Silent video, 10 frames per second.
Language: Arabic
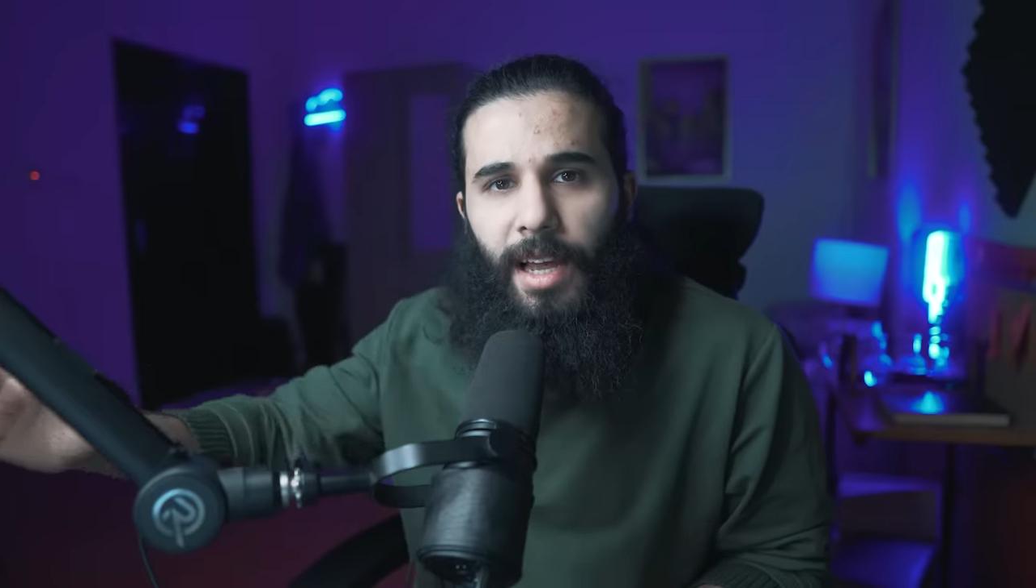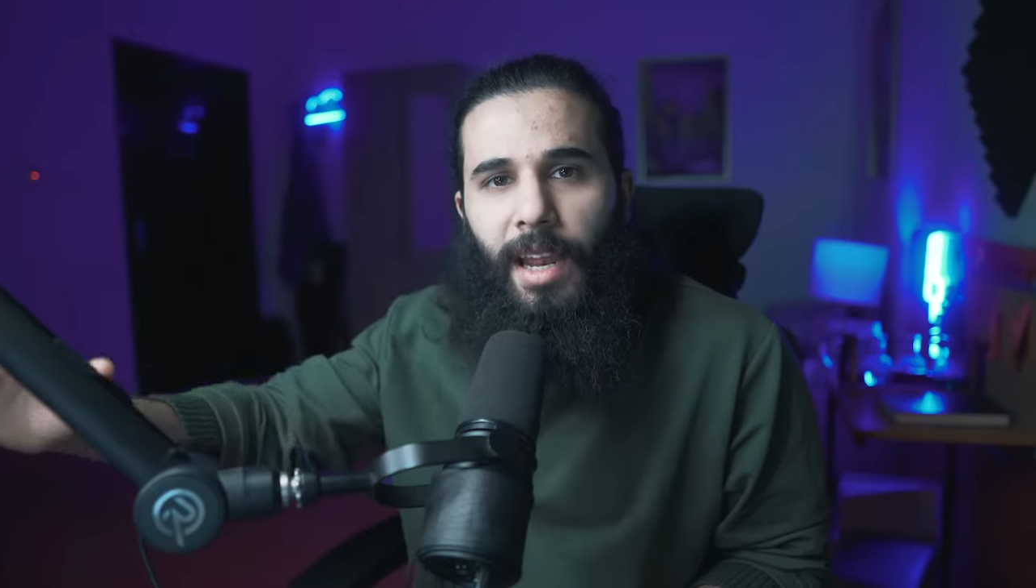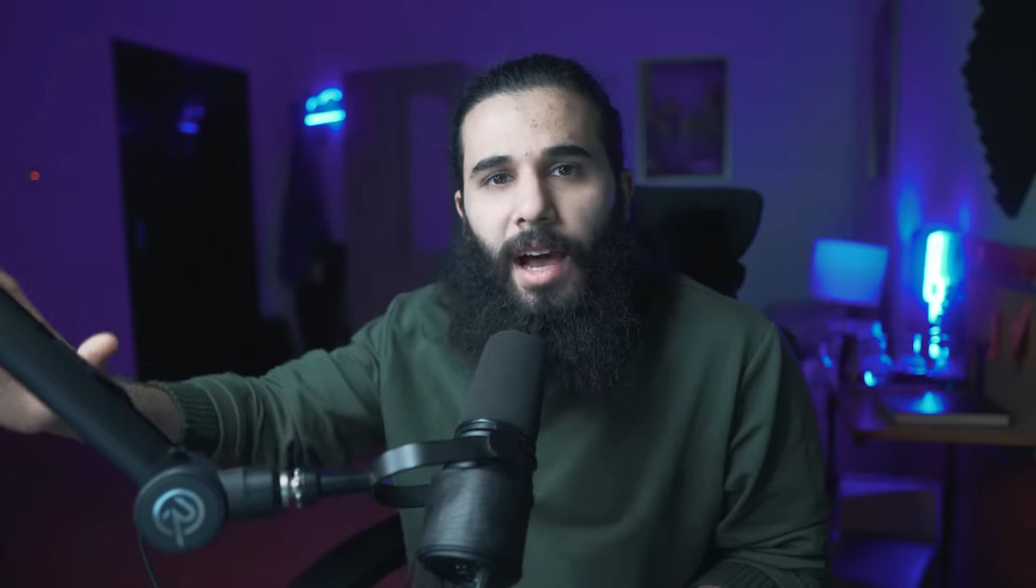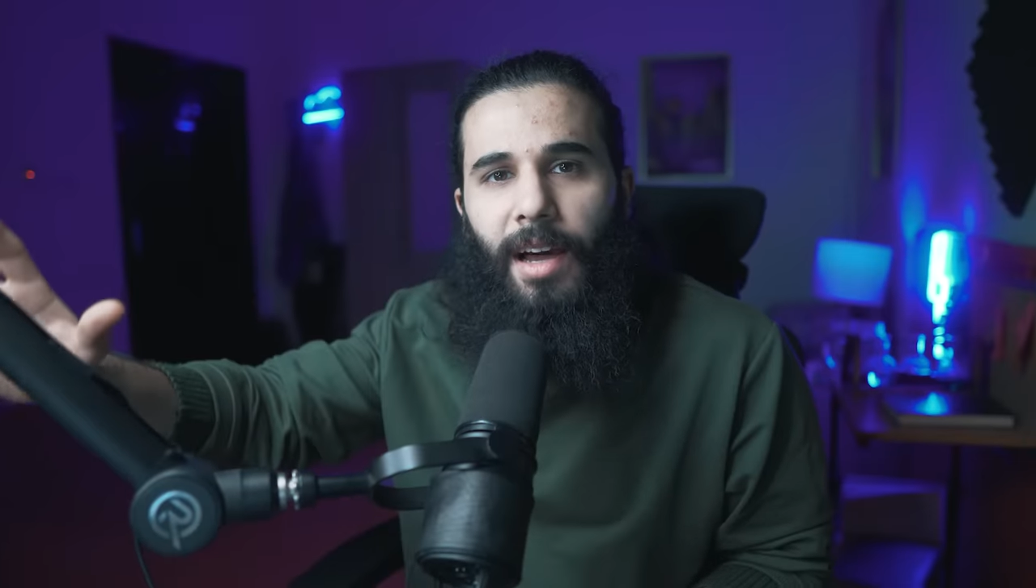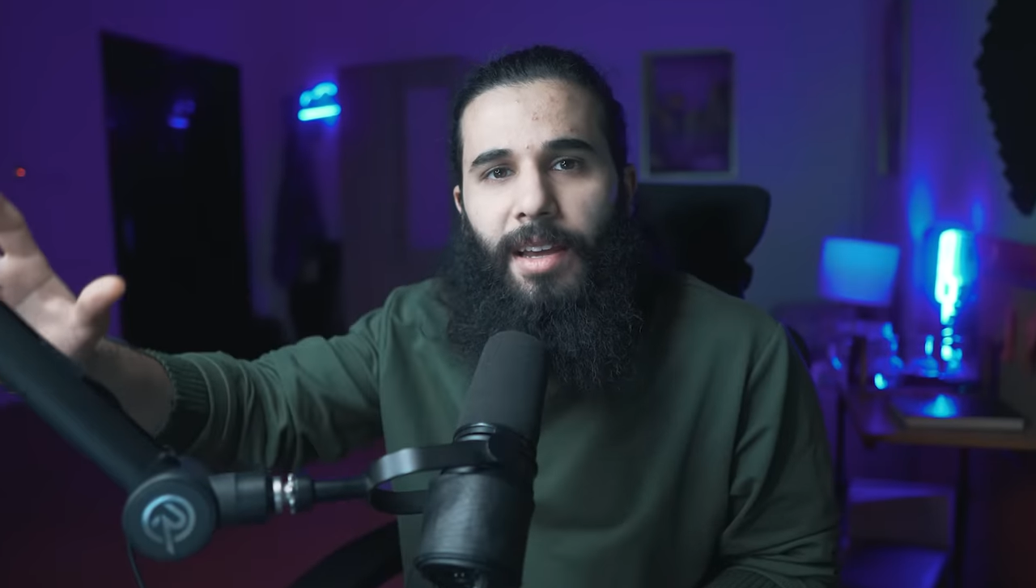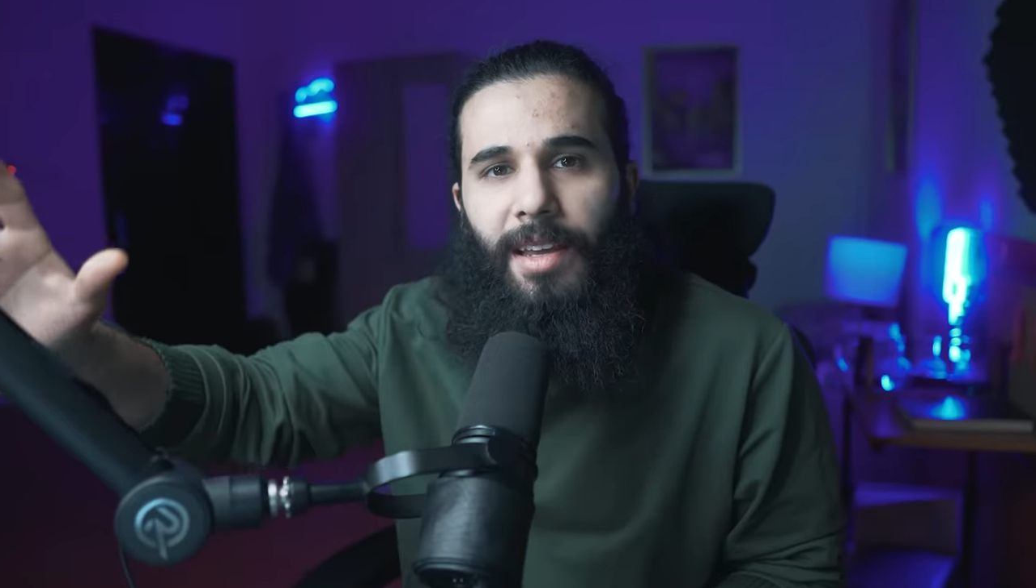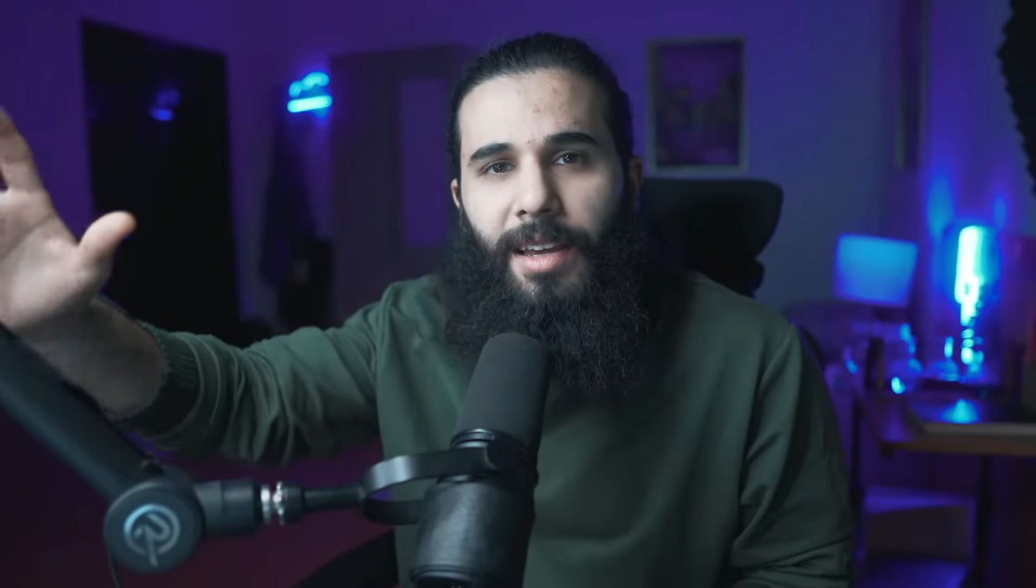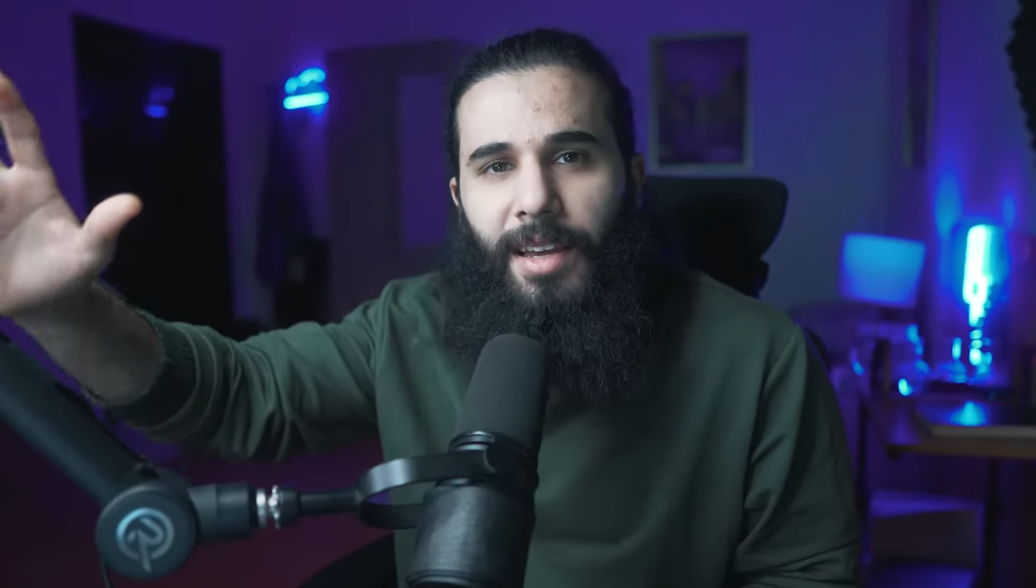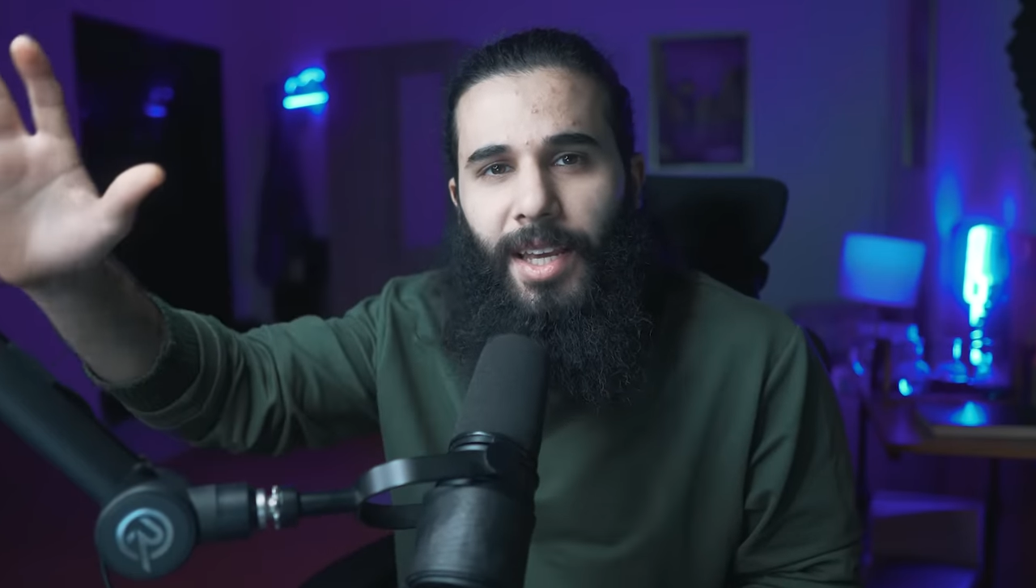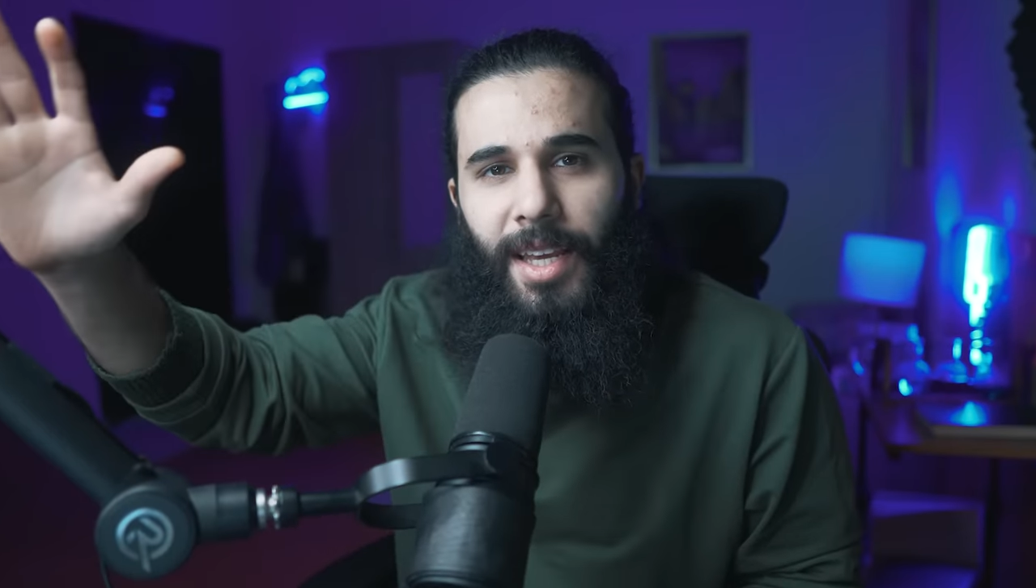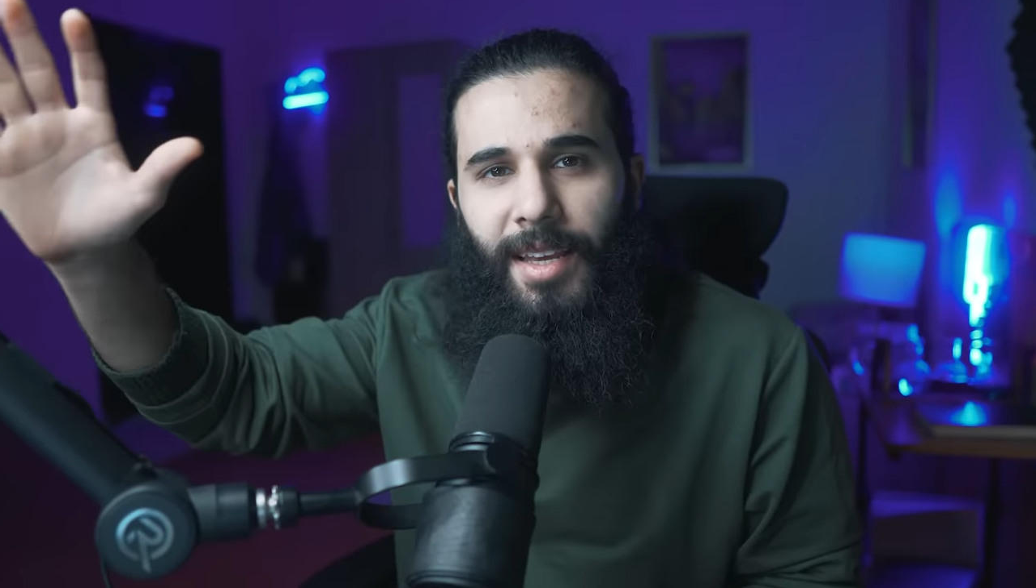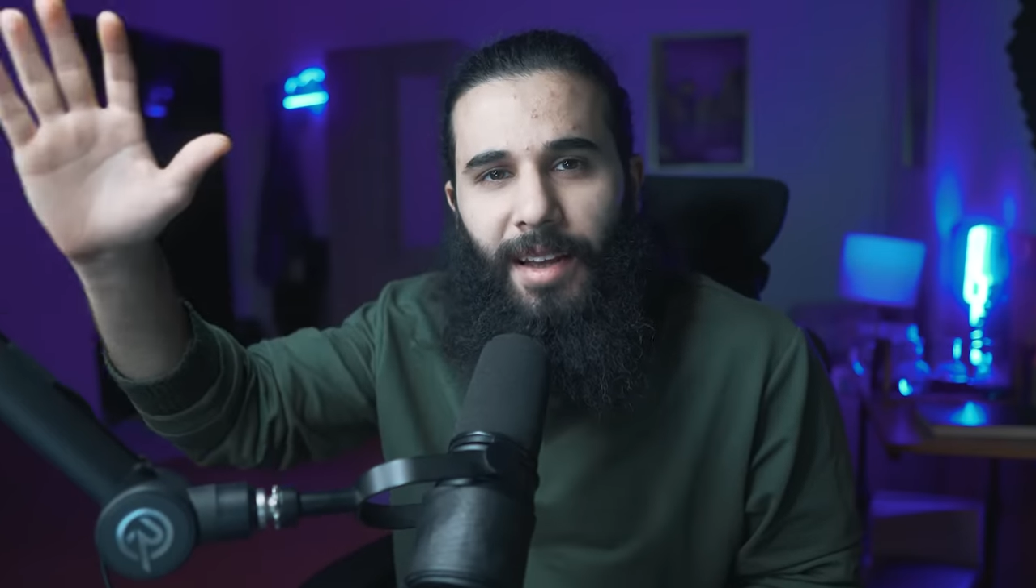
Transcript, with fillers: قال اخي